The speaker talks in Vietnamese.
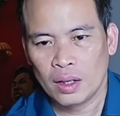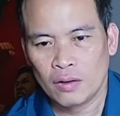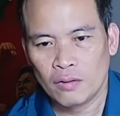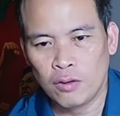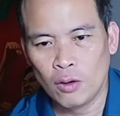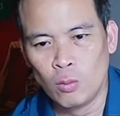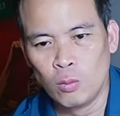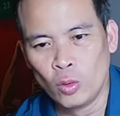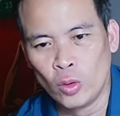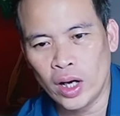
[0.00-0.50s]

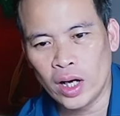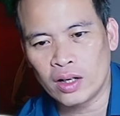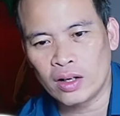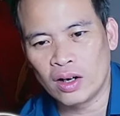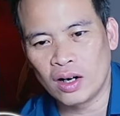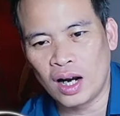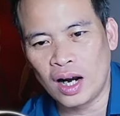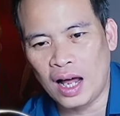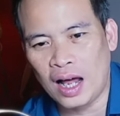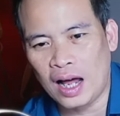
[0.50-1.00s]
Phùng Nguyễn
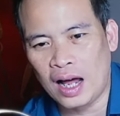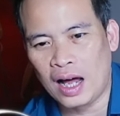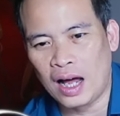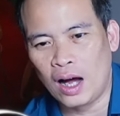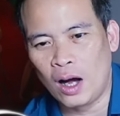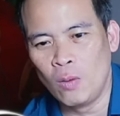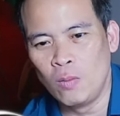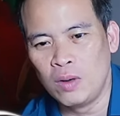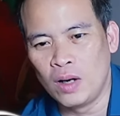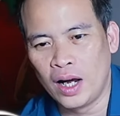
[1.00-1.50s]
có đó là
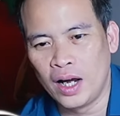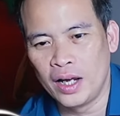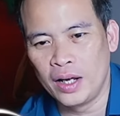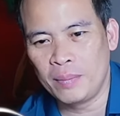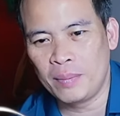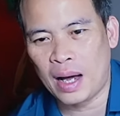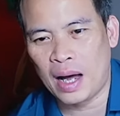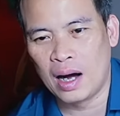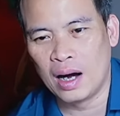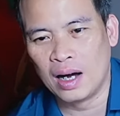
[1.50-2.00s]
ông ấy
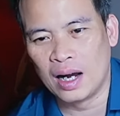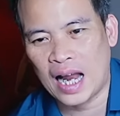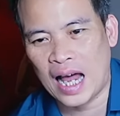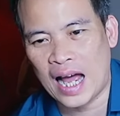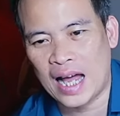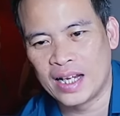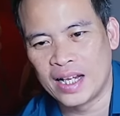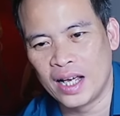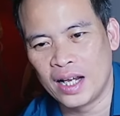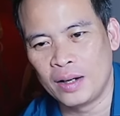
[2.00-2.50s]
mà ở
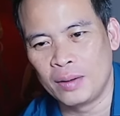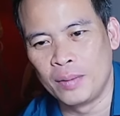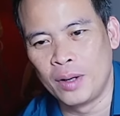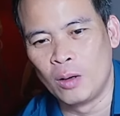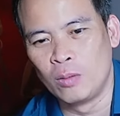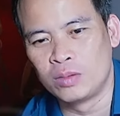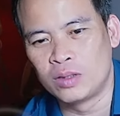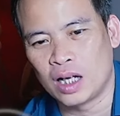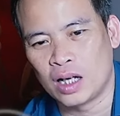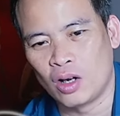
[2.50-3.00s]
lại hết hợp
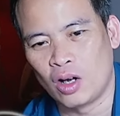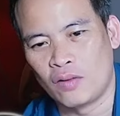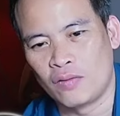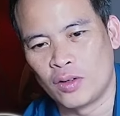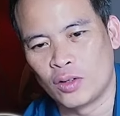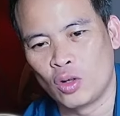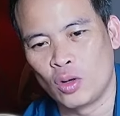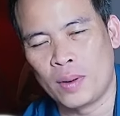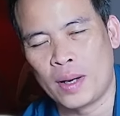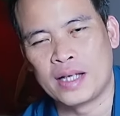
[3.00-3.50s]
đồng chắc lọt
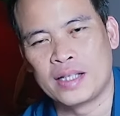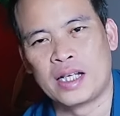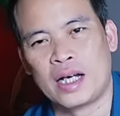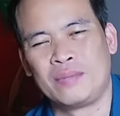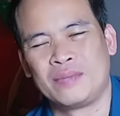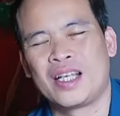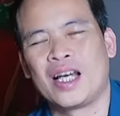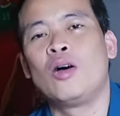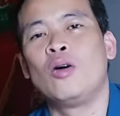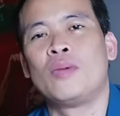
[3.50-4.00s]
vào top
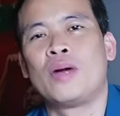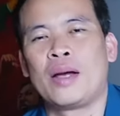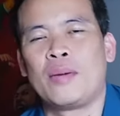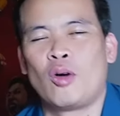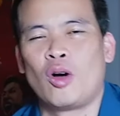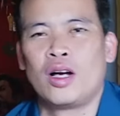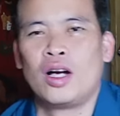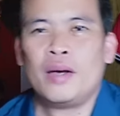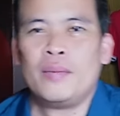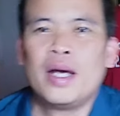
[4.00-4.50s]
200 chắc hôm nay
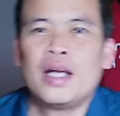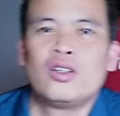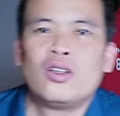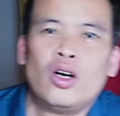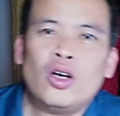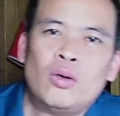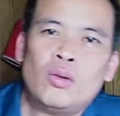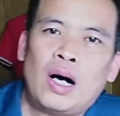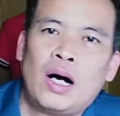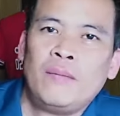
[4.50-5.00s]
mọi người biết
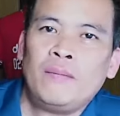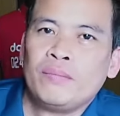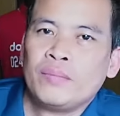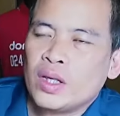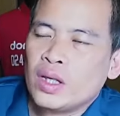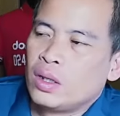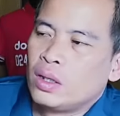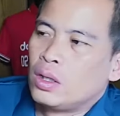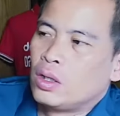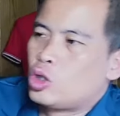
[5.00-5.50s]
rồi đúng không
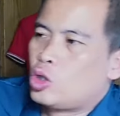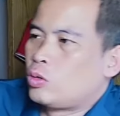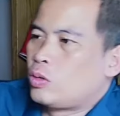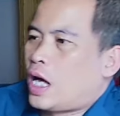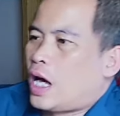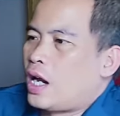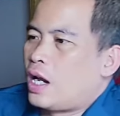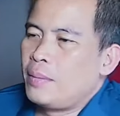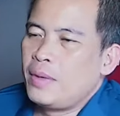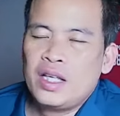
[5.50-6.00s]
chúng
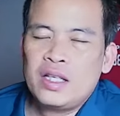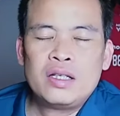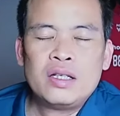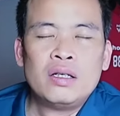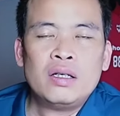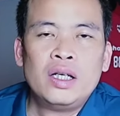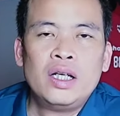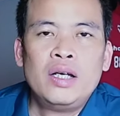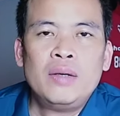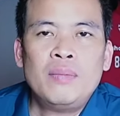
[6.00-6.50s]
ta đã bị
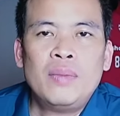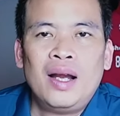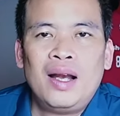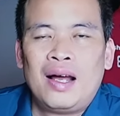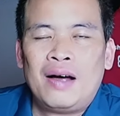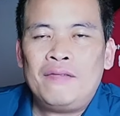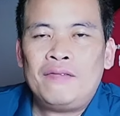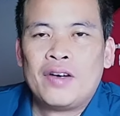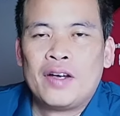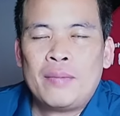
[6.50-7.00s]
trừ đi
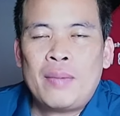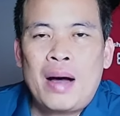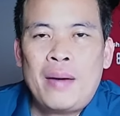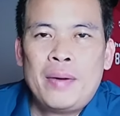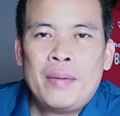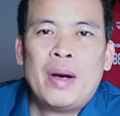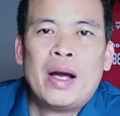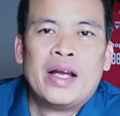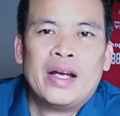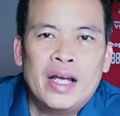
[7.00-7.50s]

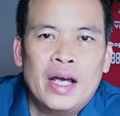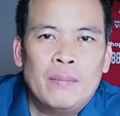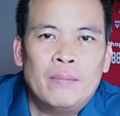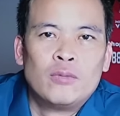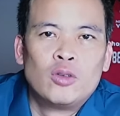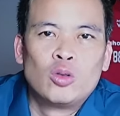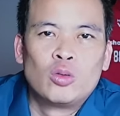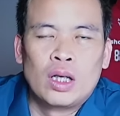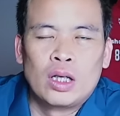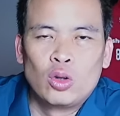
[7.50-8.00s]
15,37
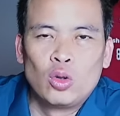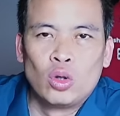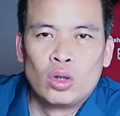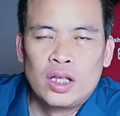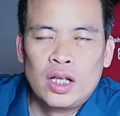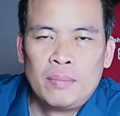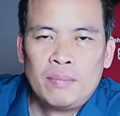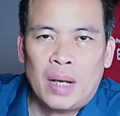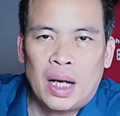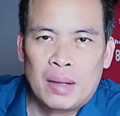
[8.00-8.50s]
điểm chúng ta tụt
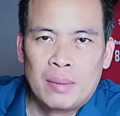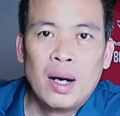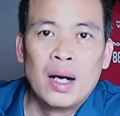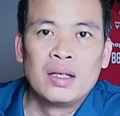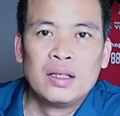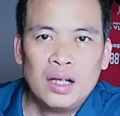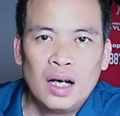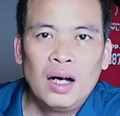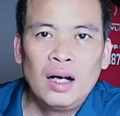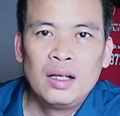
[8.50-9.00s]
thêm 7
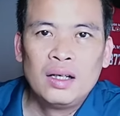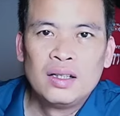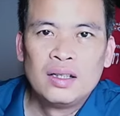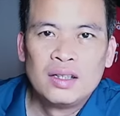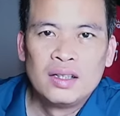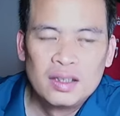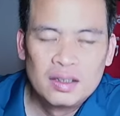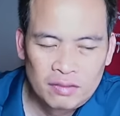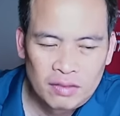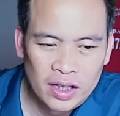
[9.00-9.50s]
bậc nữa
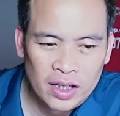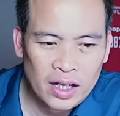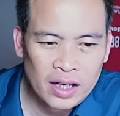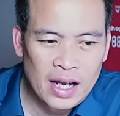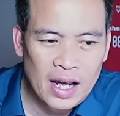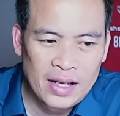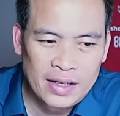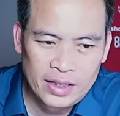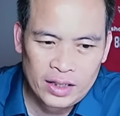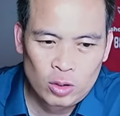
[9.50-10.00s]
và hiện
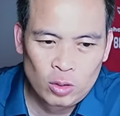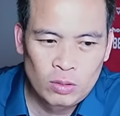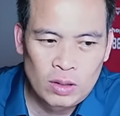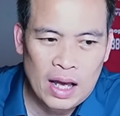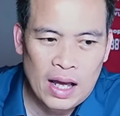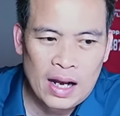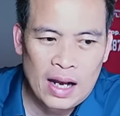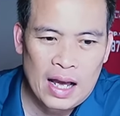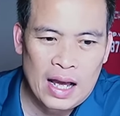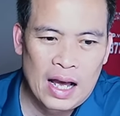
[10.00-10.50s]
nay thì chúng
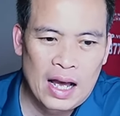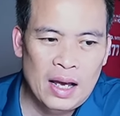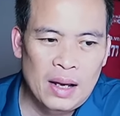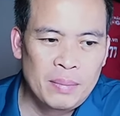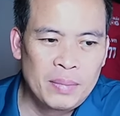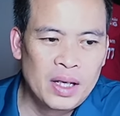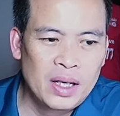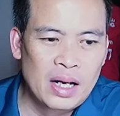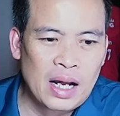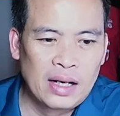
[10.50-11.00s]
ta đã
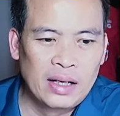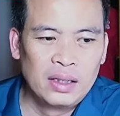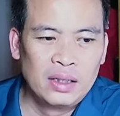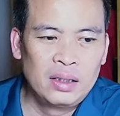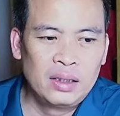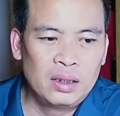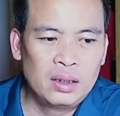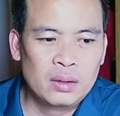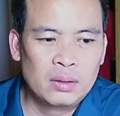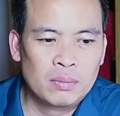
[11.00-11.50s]
bị
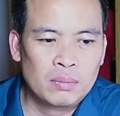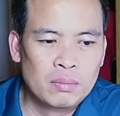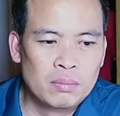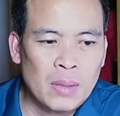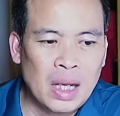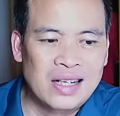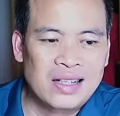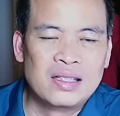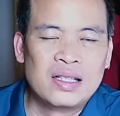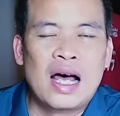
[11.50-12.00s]
đánh
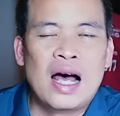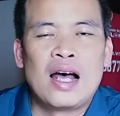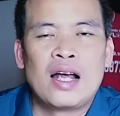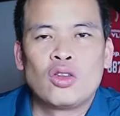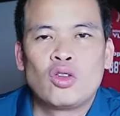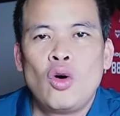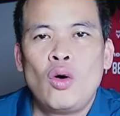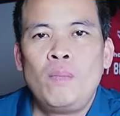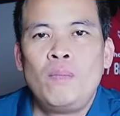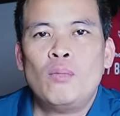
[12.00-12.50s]
bật ra
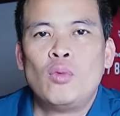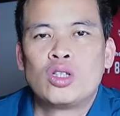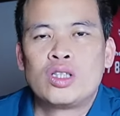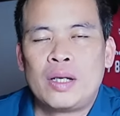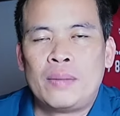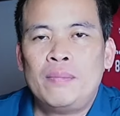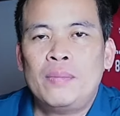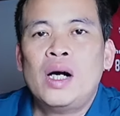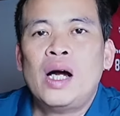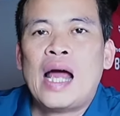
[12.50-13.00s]
top
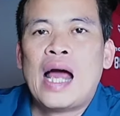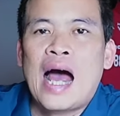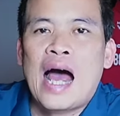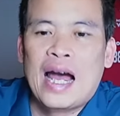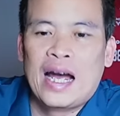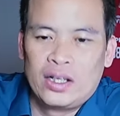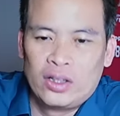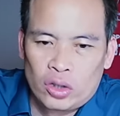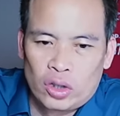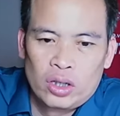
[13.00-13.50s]

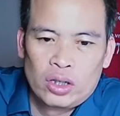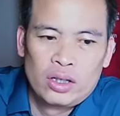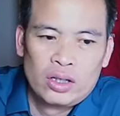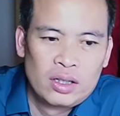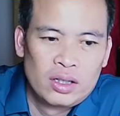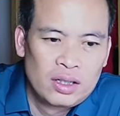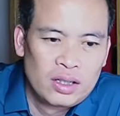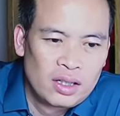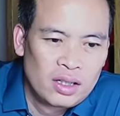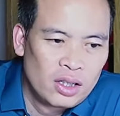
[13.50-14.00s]
112 rồi
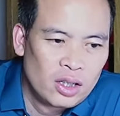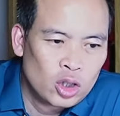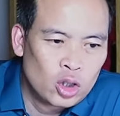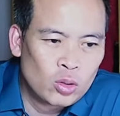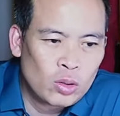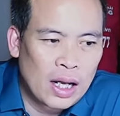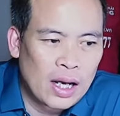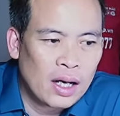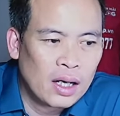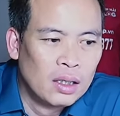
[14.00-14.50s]

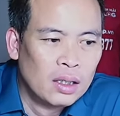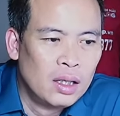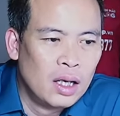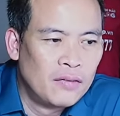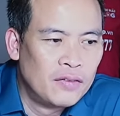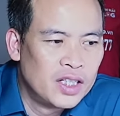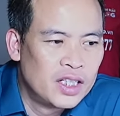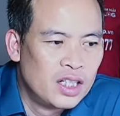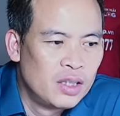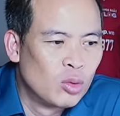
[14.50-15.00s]
chúng ta đang đứng
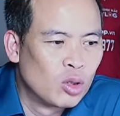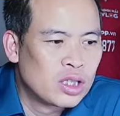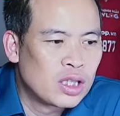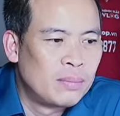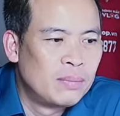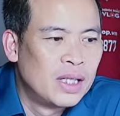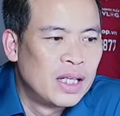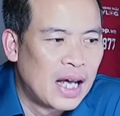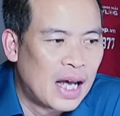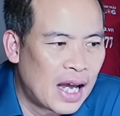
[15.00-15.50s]
ở vị trí
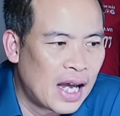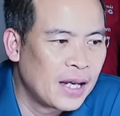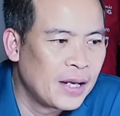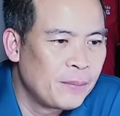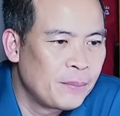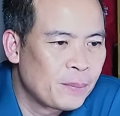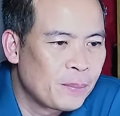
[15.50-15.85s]
112